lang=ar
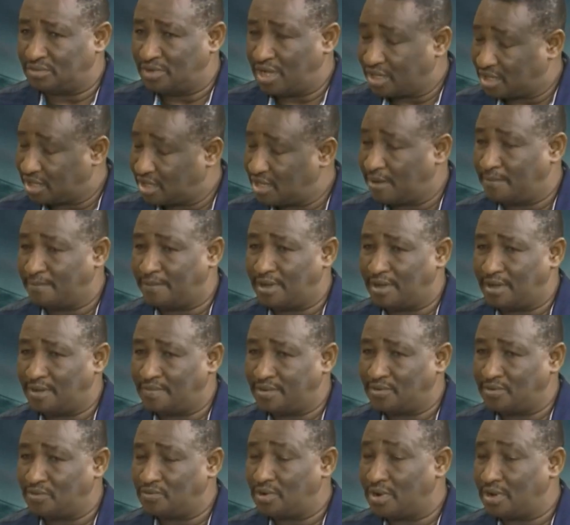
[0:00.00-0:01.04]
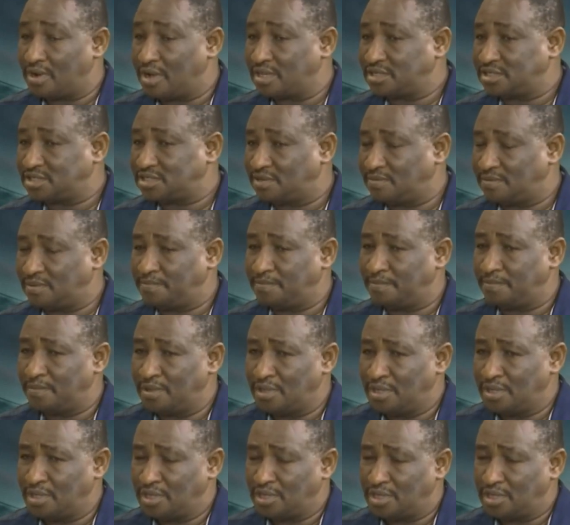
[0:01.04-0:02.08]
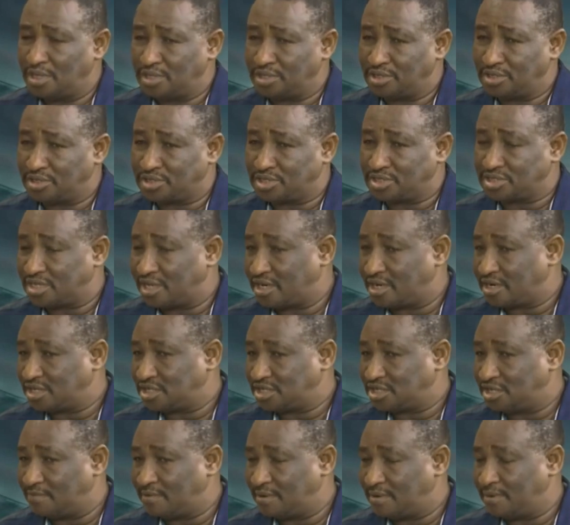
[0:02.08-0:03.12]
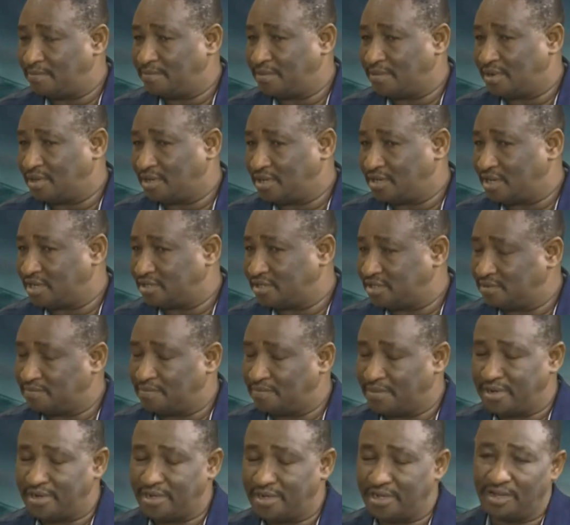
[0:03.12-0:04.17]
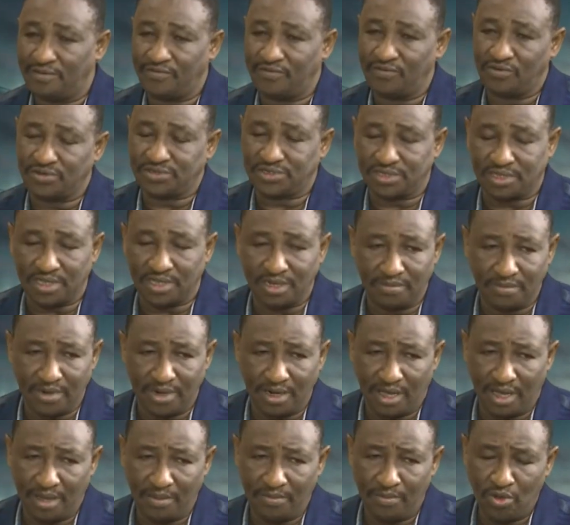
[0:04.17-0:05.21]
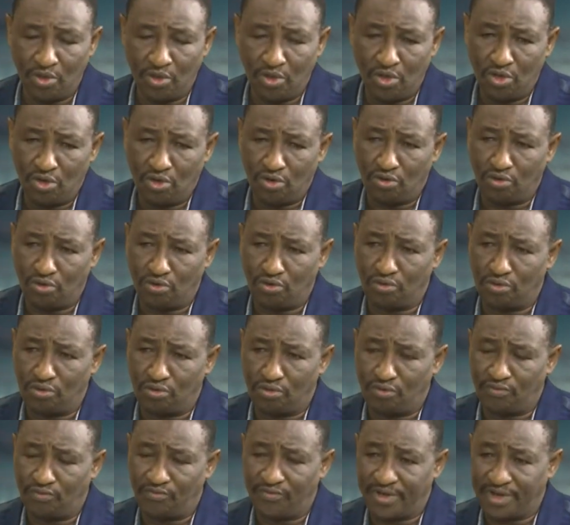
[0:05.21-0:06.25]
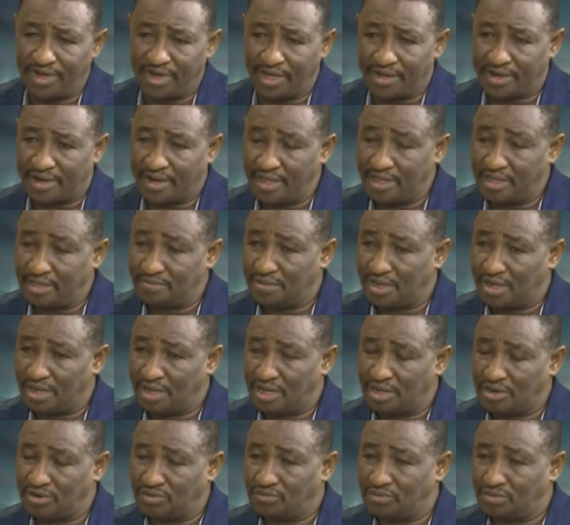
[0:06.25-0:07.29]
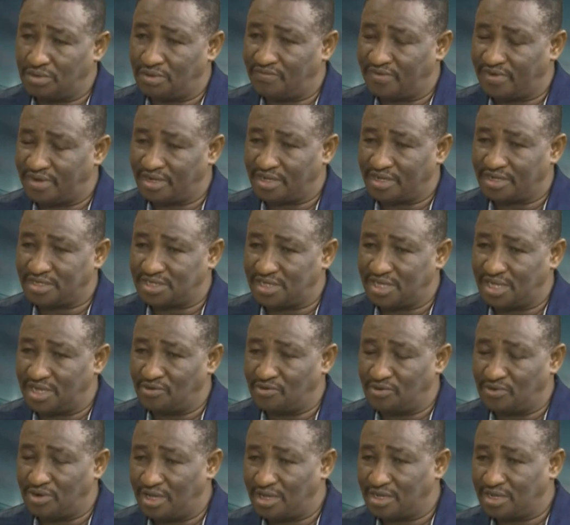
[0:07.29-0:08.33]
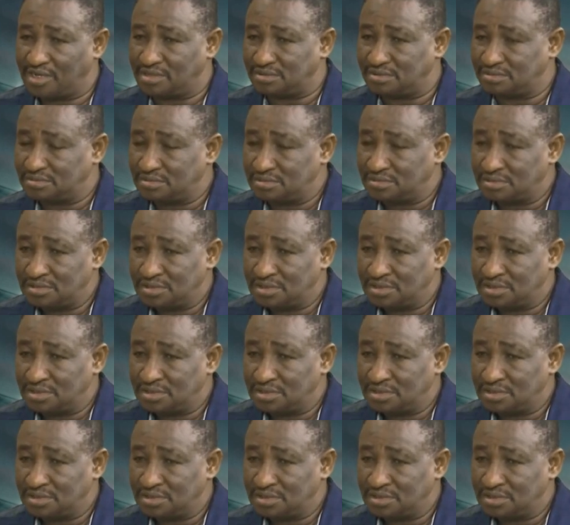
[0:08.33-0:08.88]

حتان بهبري هو كان سبب انتصار الشباب مع قيادة بنيقة في وسط الملعب نعم. وفريق الرائد ما كان هو الفريق السهل ولكن